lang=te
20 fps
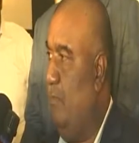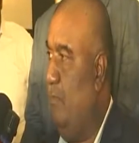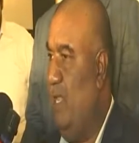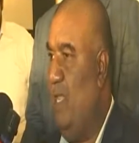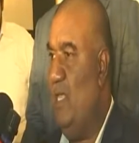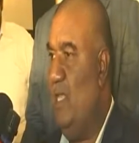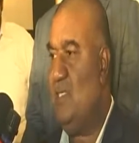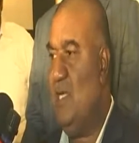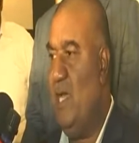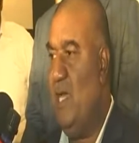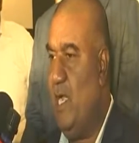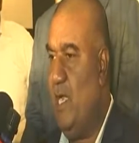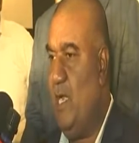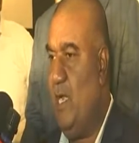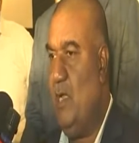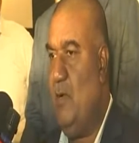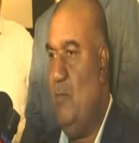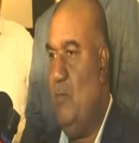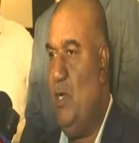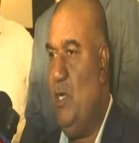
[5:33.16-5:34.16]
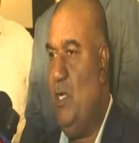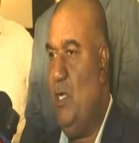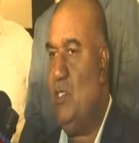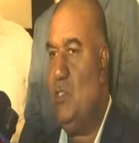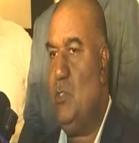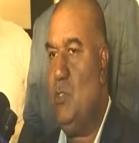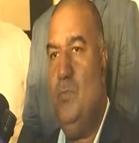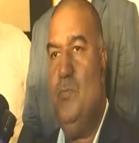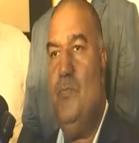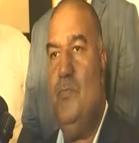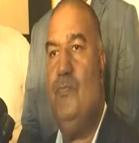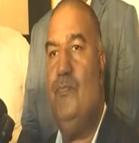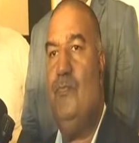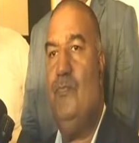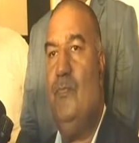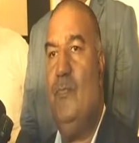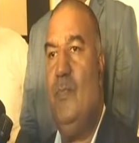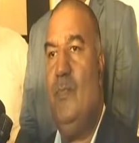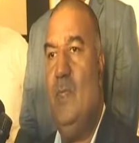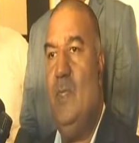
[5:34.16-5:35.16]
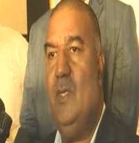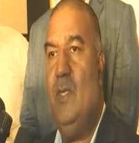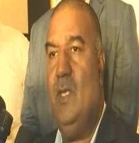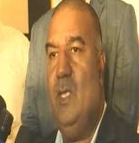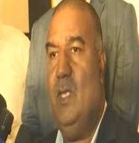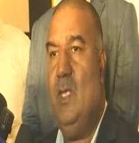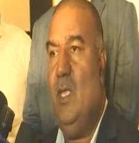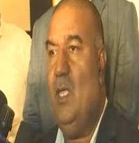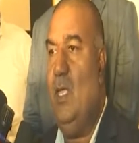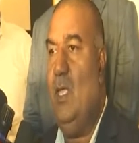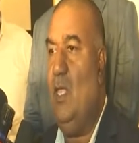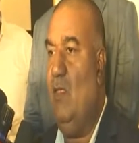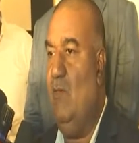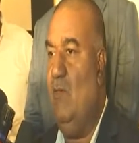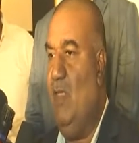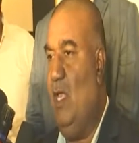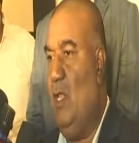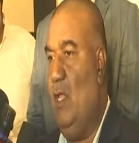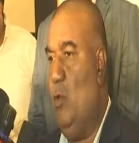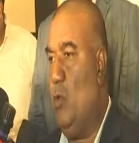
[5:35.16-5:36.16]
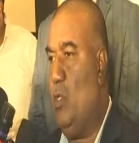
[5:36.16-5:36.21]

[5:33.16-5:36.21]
బిగ్గెస్ట్ గేటెడ్ కమ్యూనిటీసు ఇవి